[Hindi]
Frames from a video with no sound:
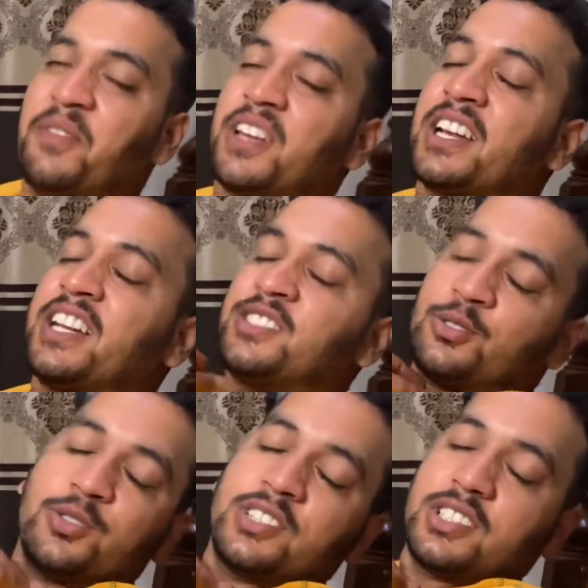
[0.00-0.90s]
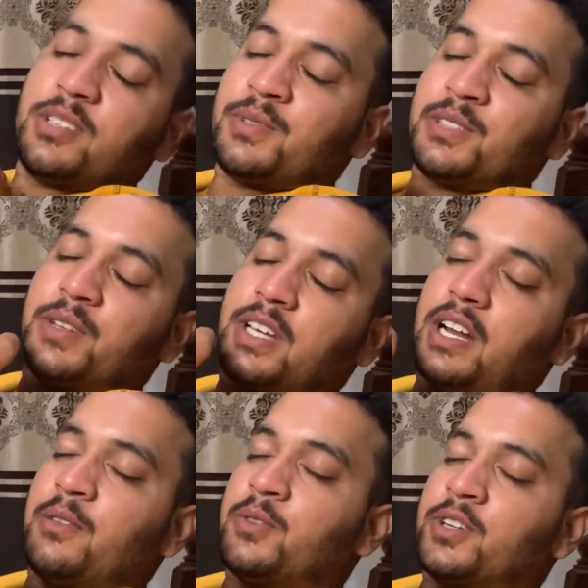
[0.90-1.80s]
मेरी गाइस थोड़ी सी तबीयत भी
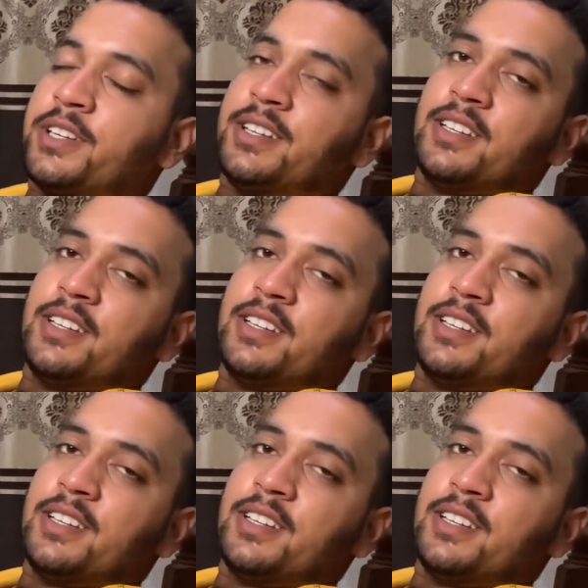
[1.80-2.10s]
खराब हो गई